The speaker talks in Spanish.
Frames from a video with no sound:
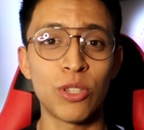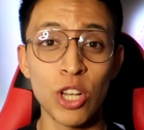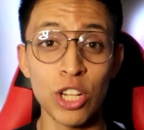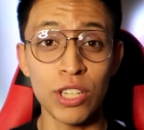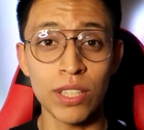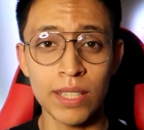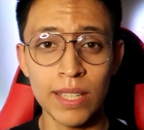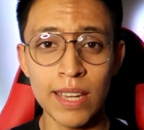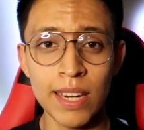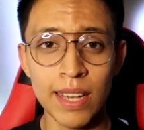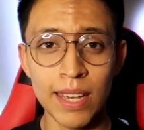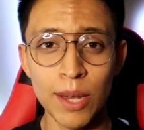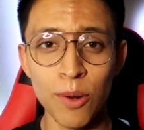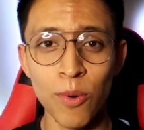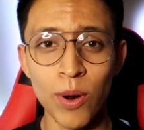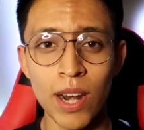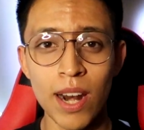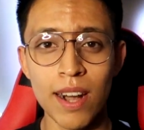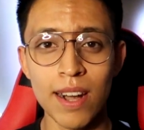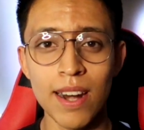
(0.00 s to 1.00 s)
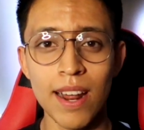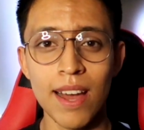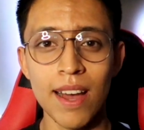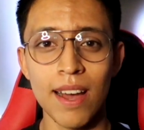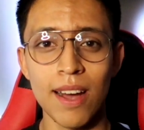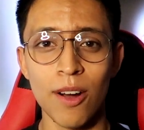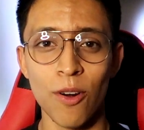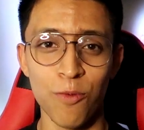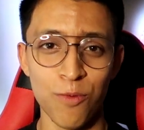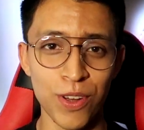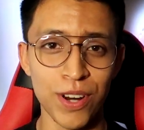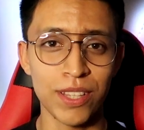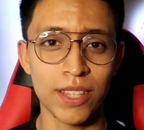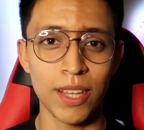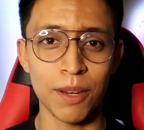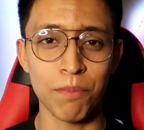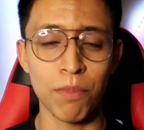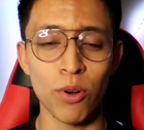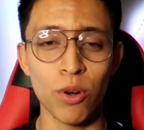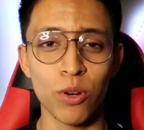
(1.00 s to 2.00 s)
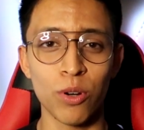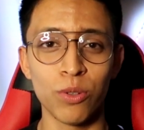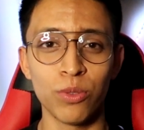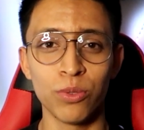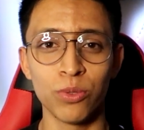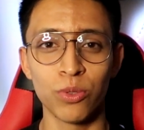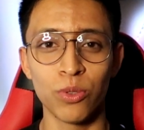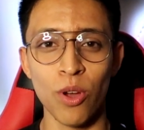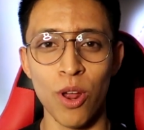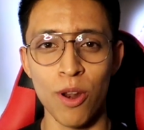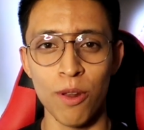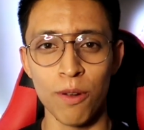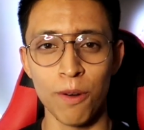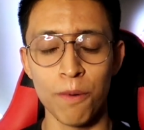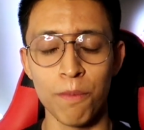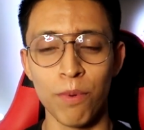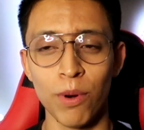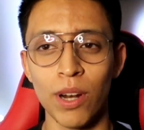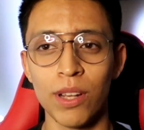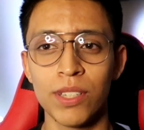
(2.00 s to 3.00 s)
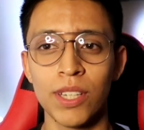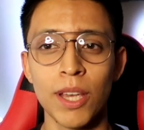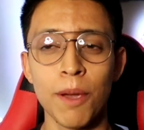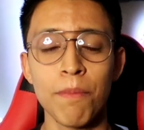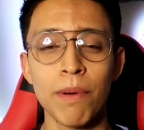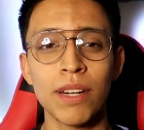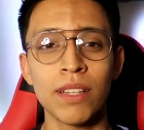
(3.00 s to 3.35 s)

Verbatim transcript: el Chelsea tenía que igualar la oferta por el conjunto de Liverpool. Así que